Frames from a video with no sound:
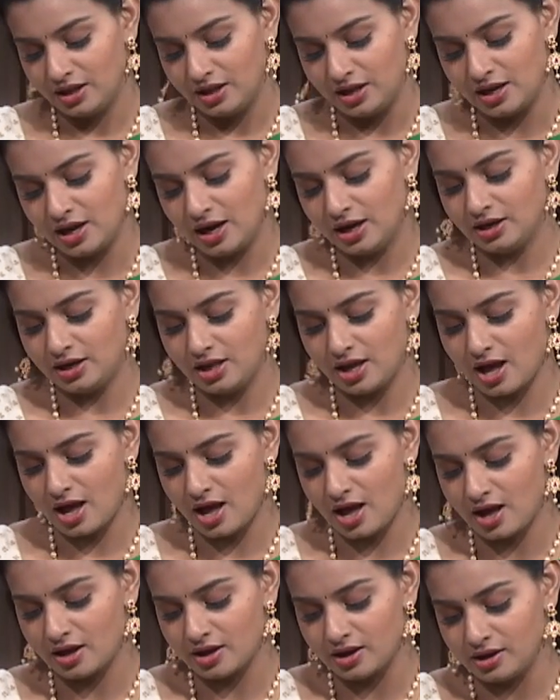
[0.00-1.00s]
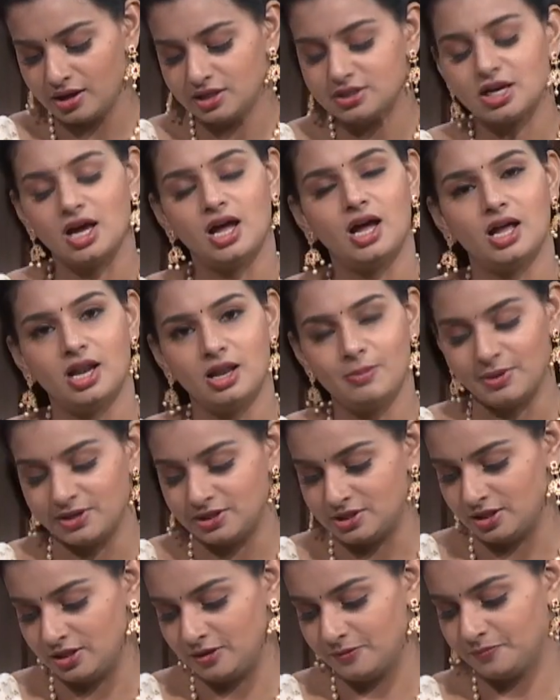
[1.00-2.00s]
ఇలాంటి ఆహారాలే చాలా
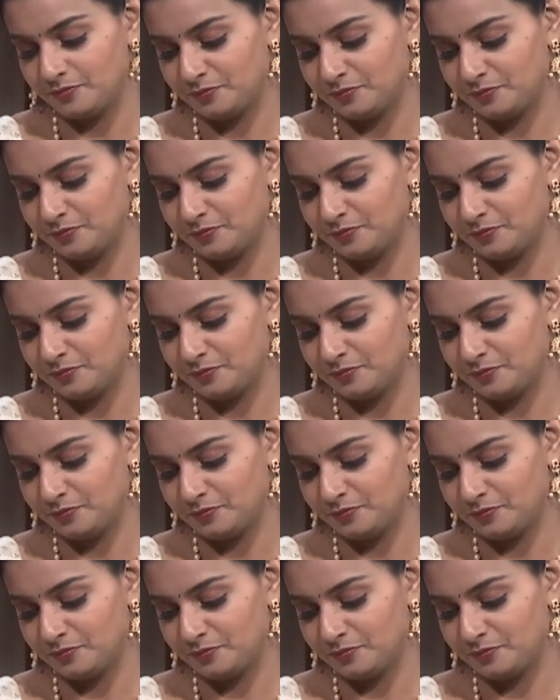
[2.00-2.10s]
మంచిది